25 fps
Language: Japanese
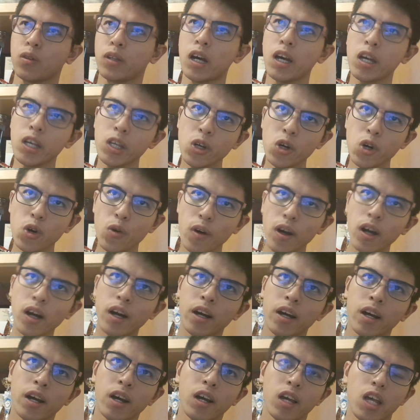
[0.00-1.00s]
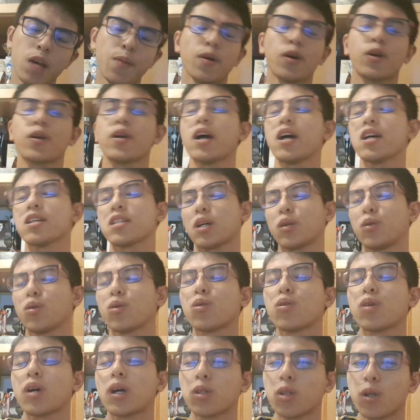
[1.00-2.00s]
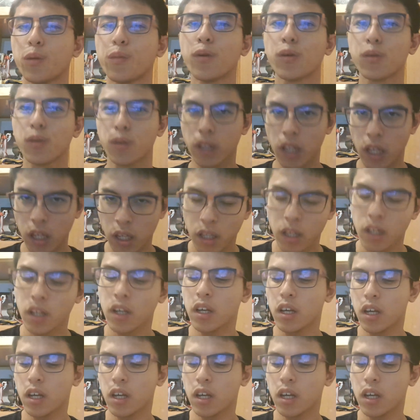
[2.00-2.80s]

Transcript: 内容はやっぱ悔しさが残るかと思うので、